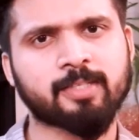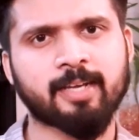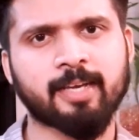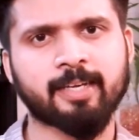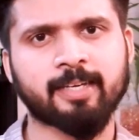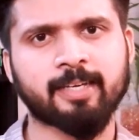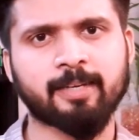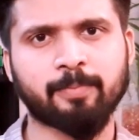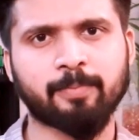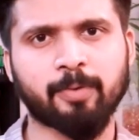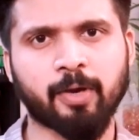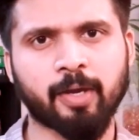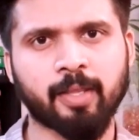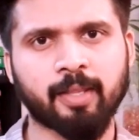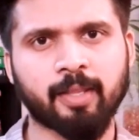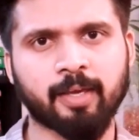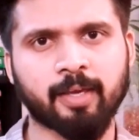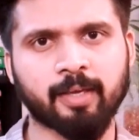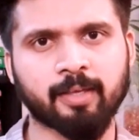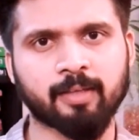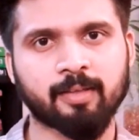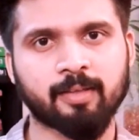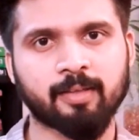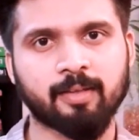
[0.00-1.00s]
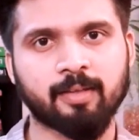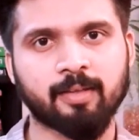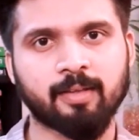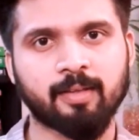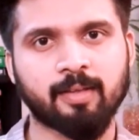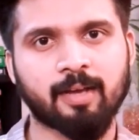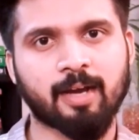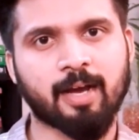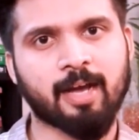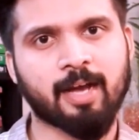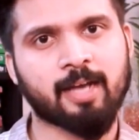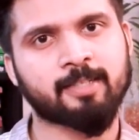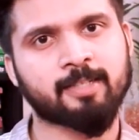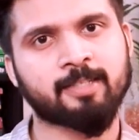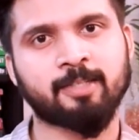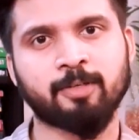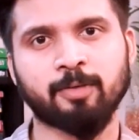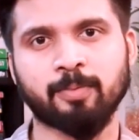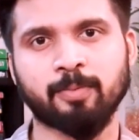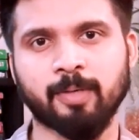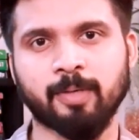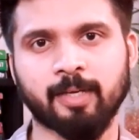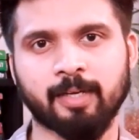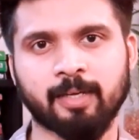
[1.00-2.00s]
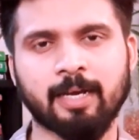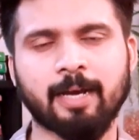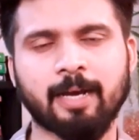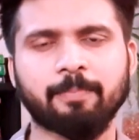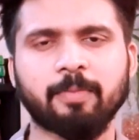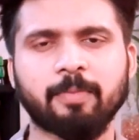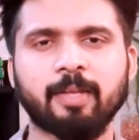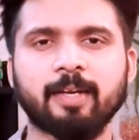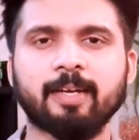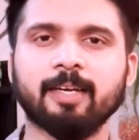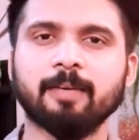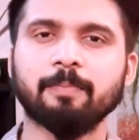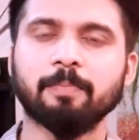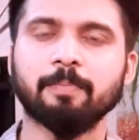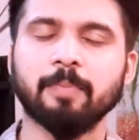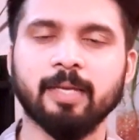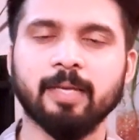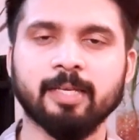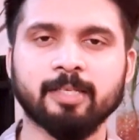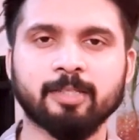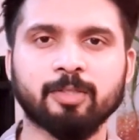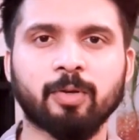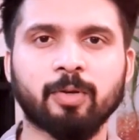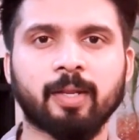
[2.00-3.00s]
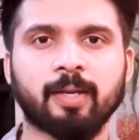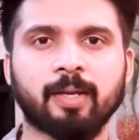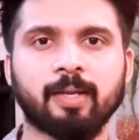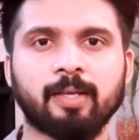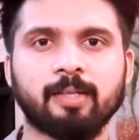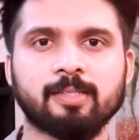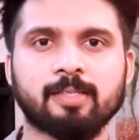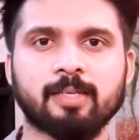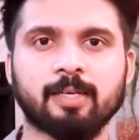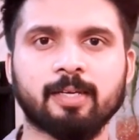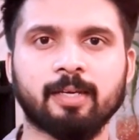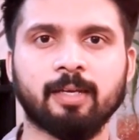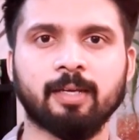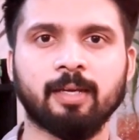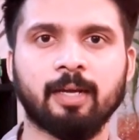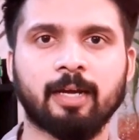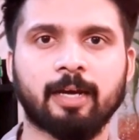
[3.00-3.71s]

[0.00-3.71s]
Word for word: স্ট্রাইকের ভয় নেই আসতেও পারে আপনি এটাকে বেস ধরে নিন যে